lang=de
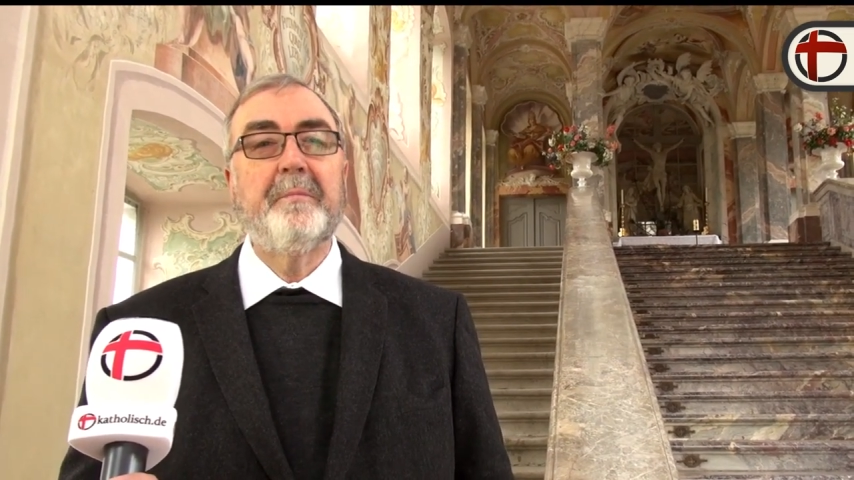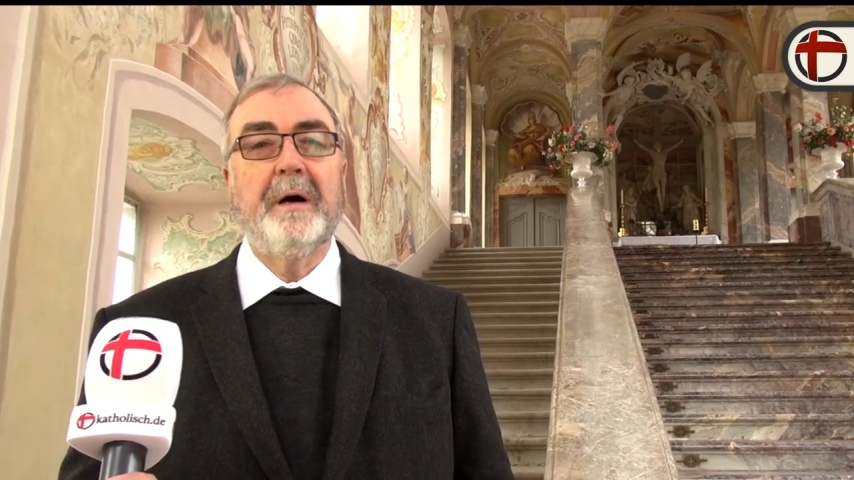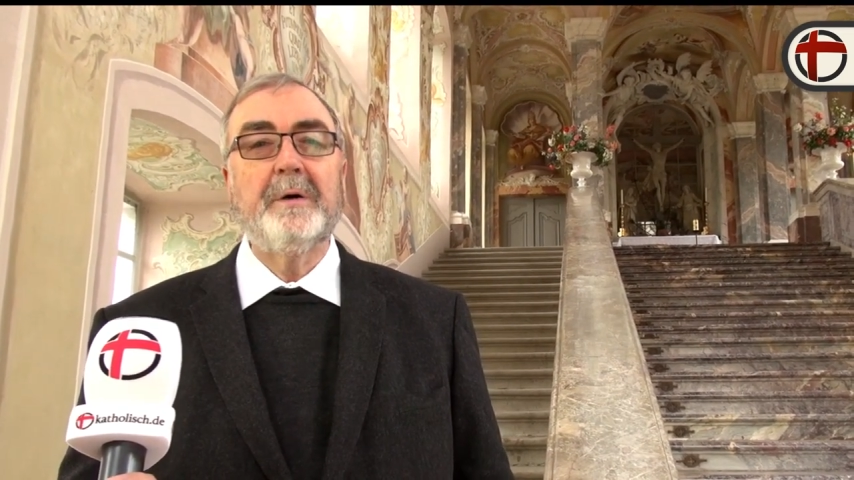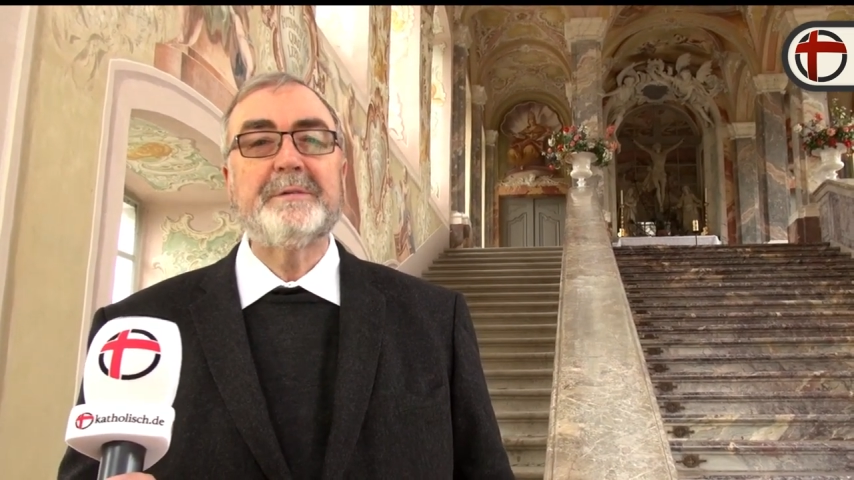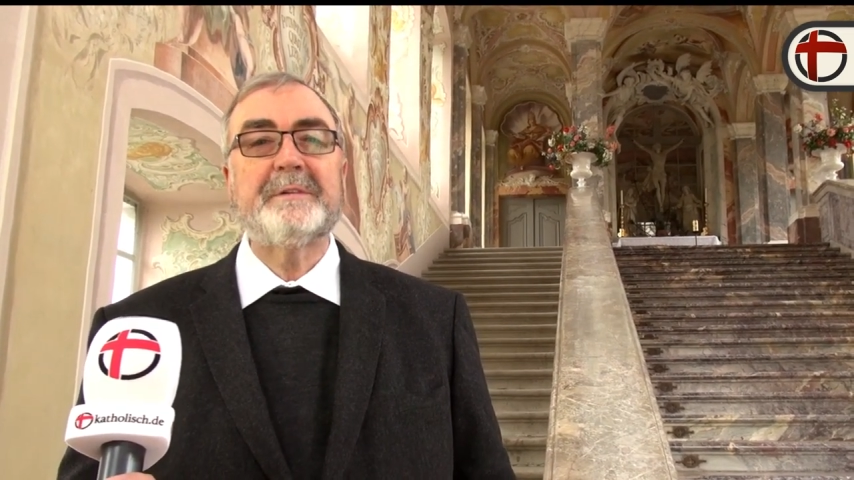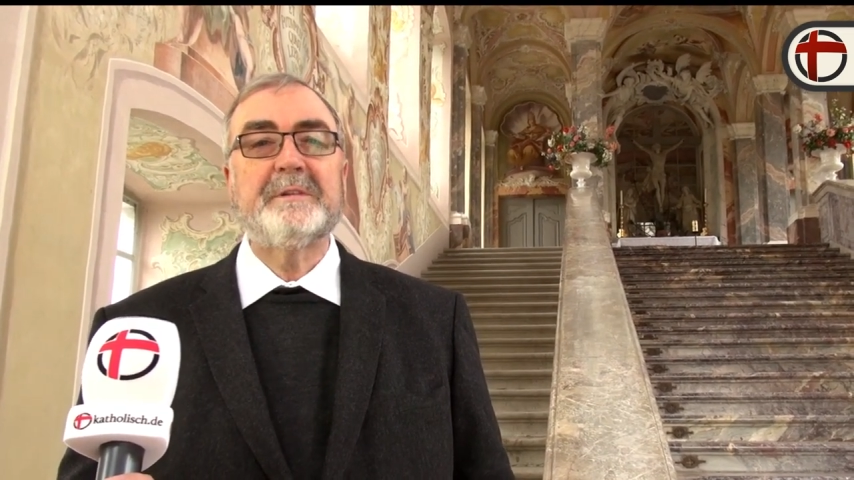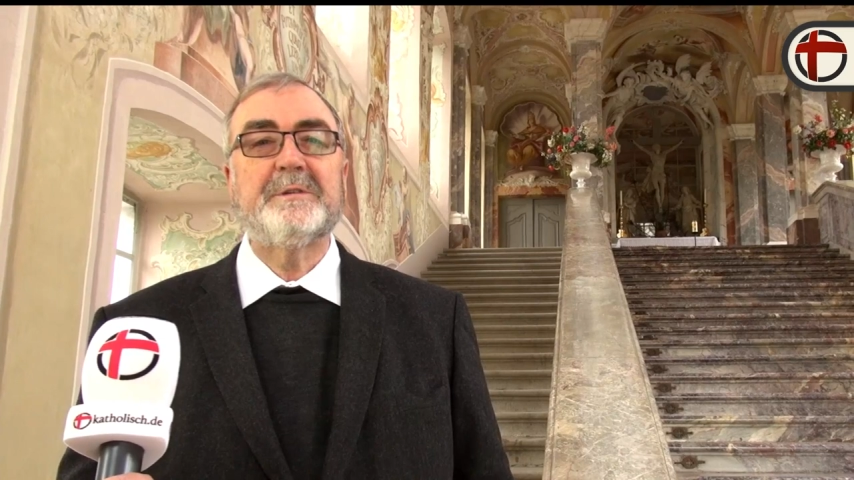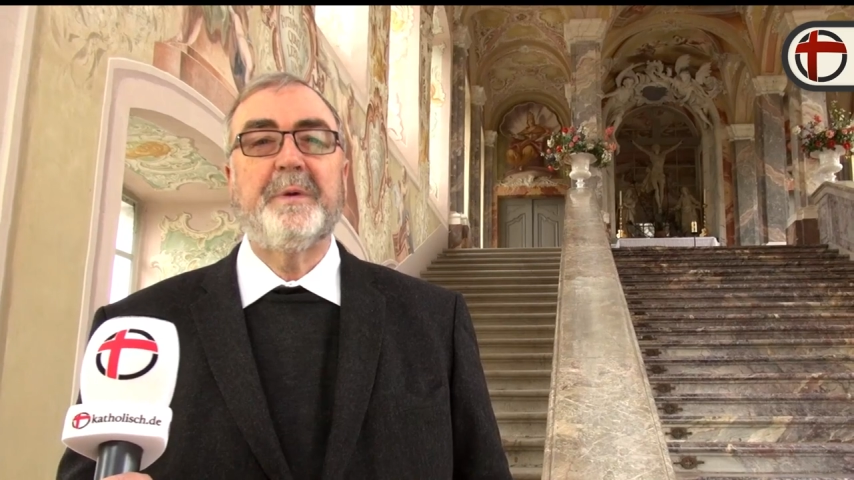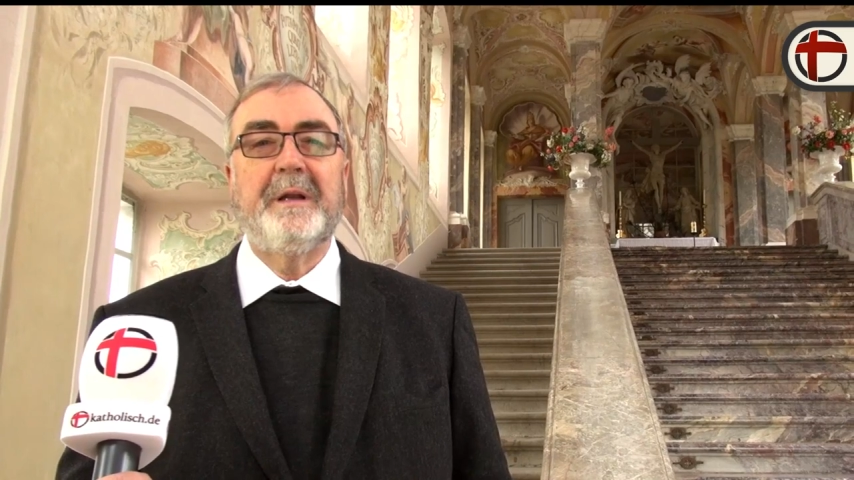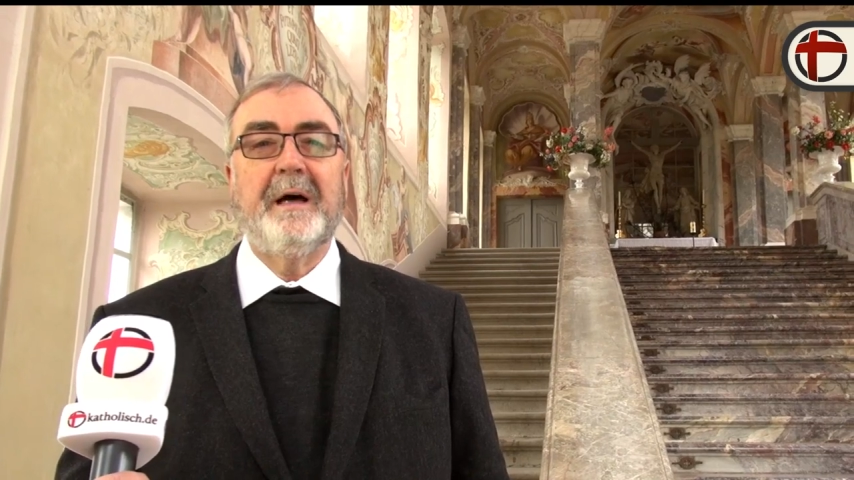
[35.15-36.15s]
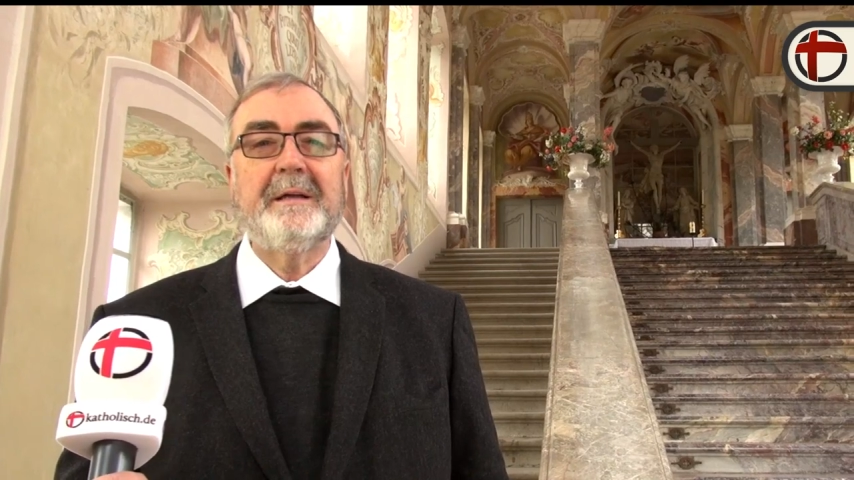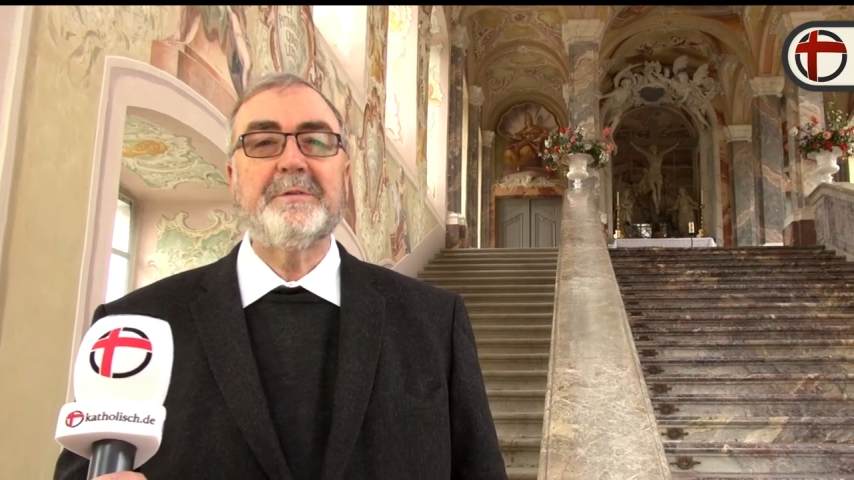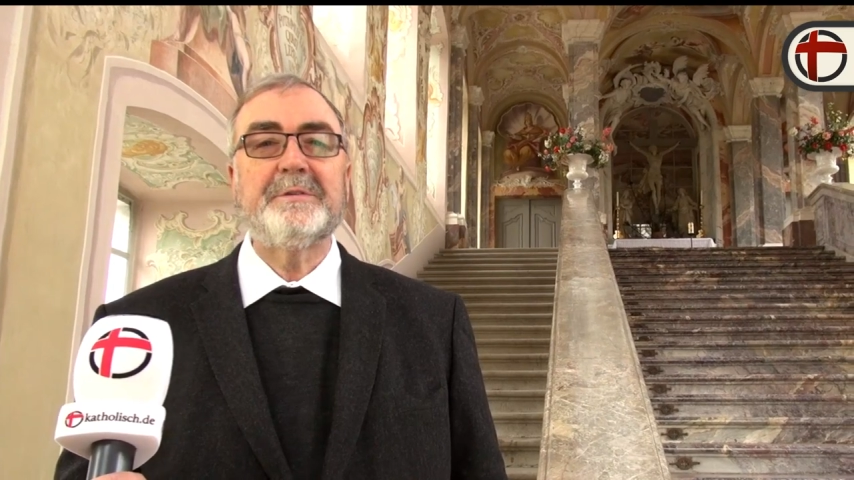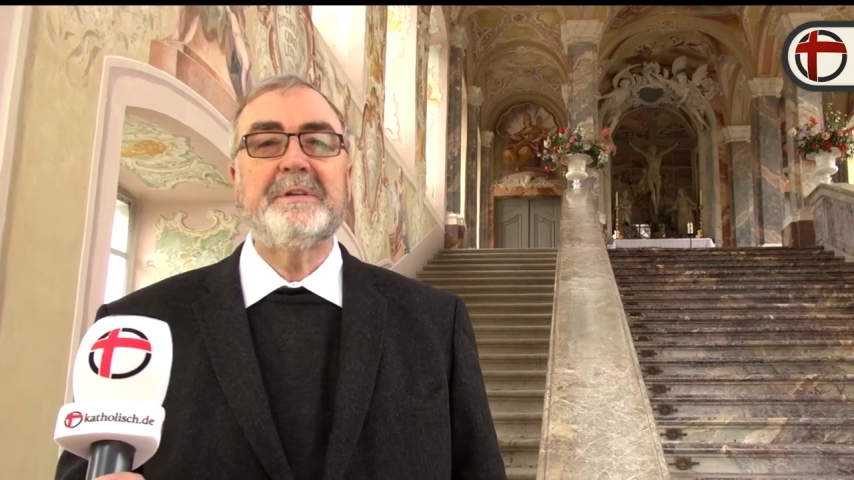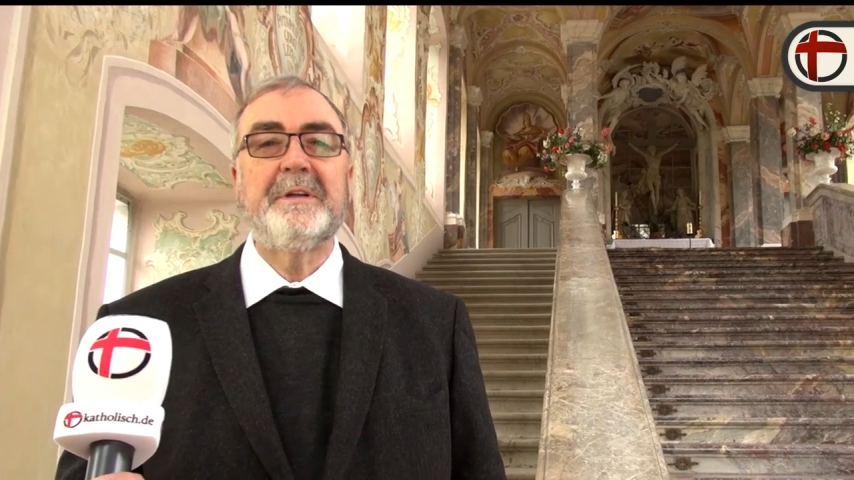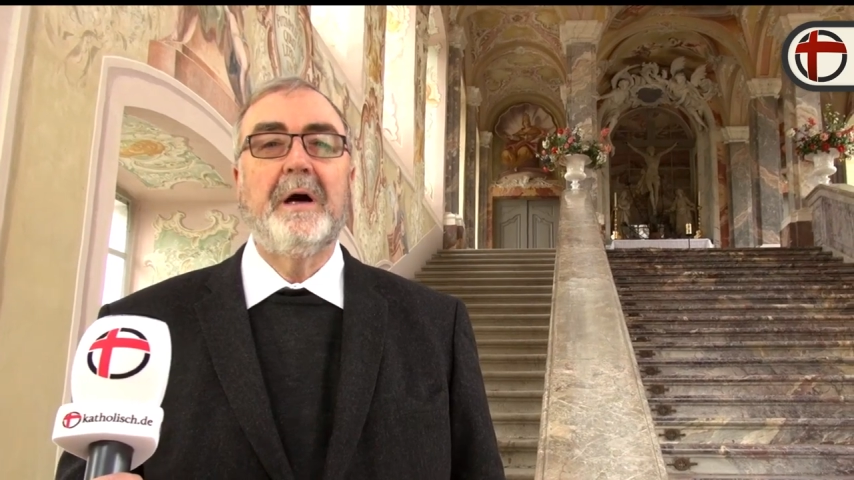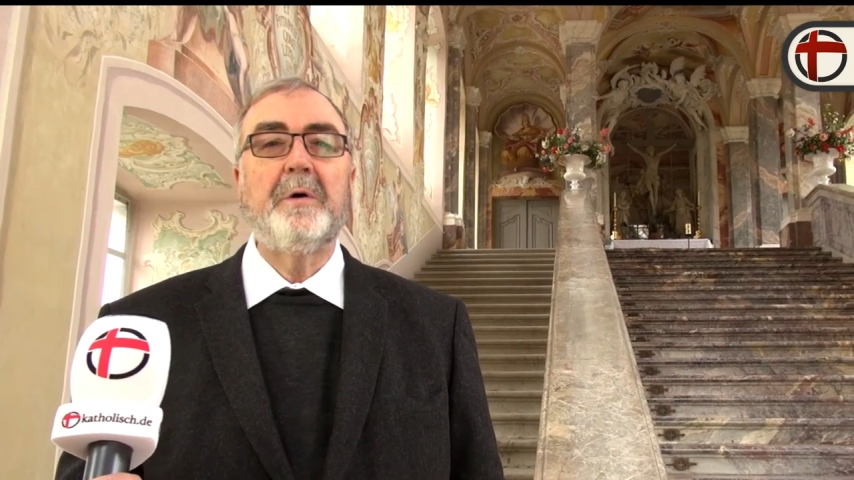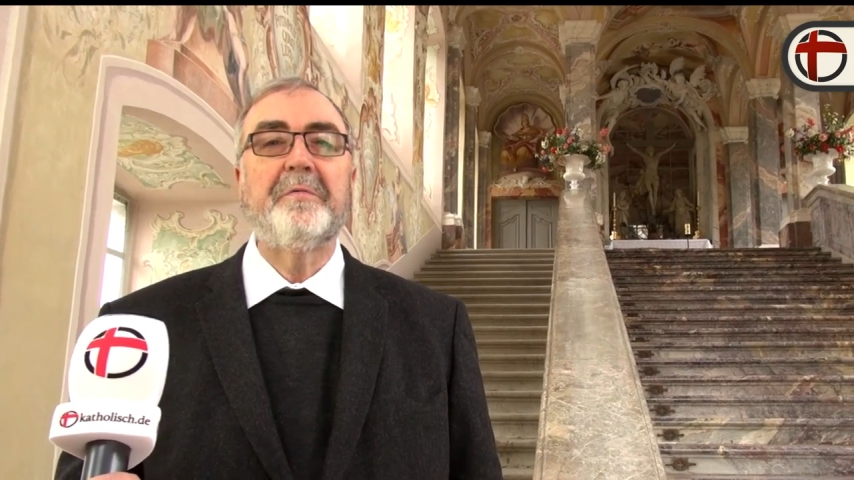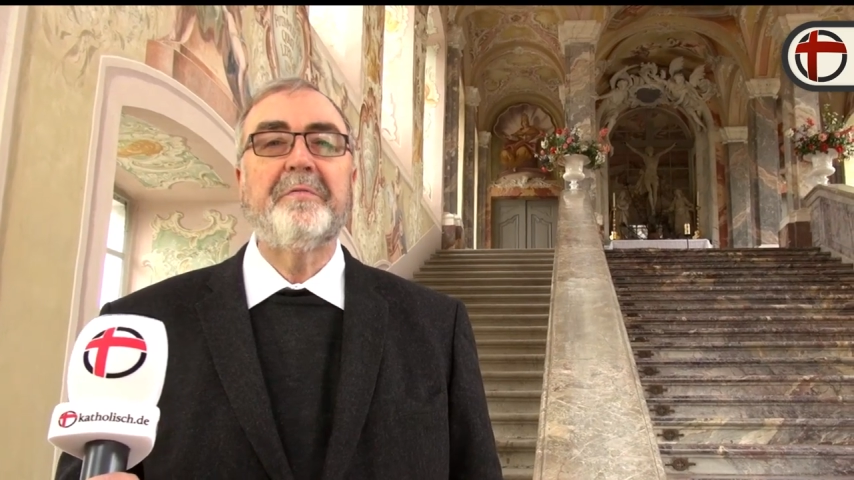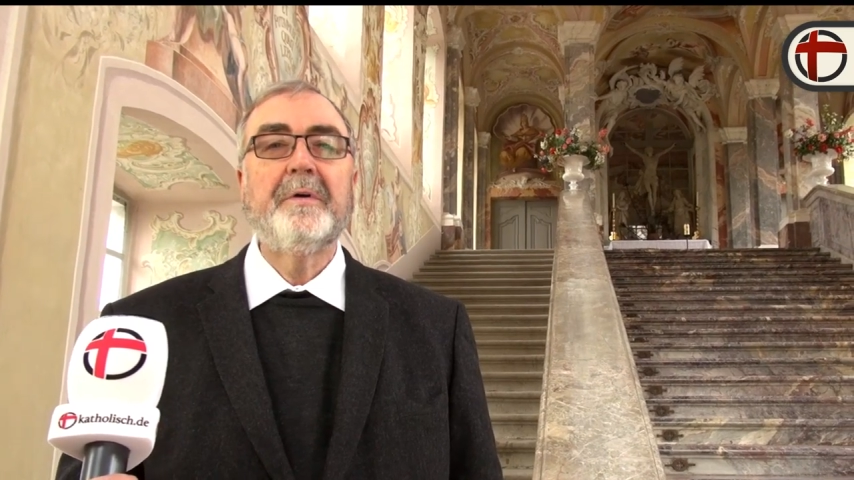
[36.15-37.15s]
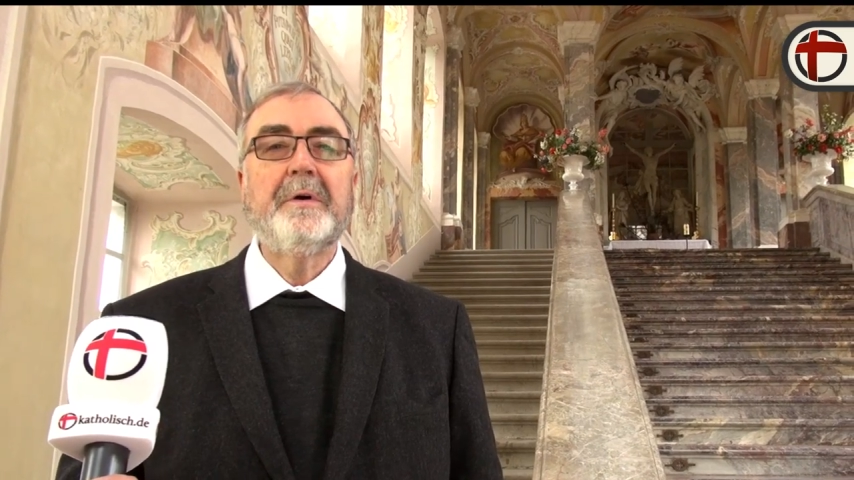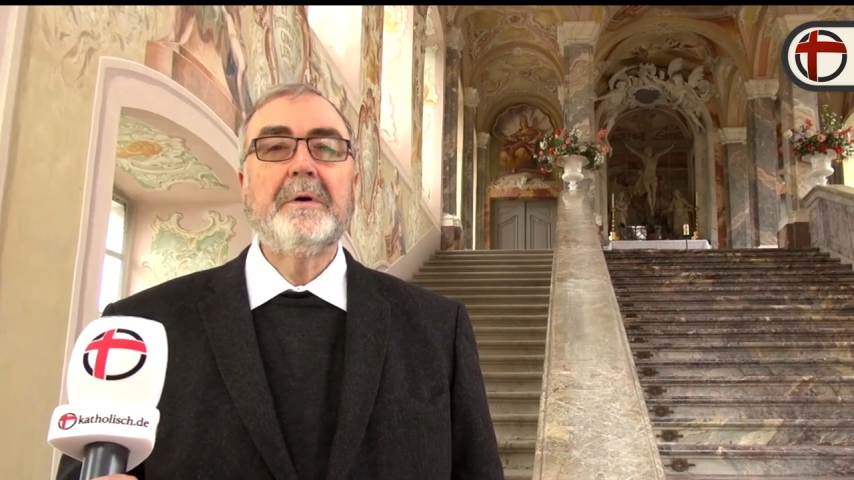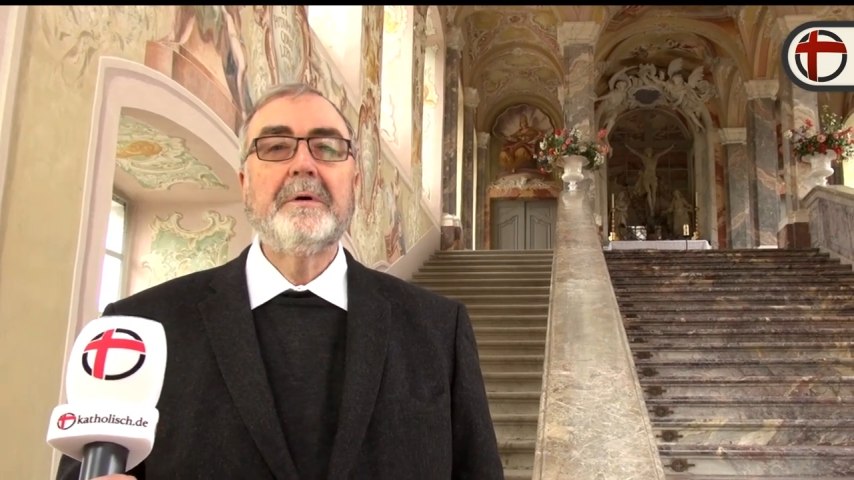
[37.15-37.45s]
im Haus des Pilatus hinauf,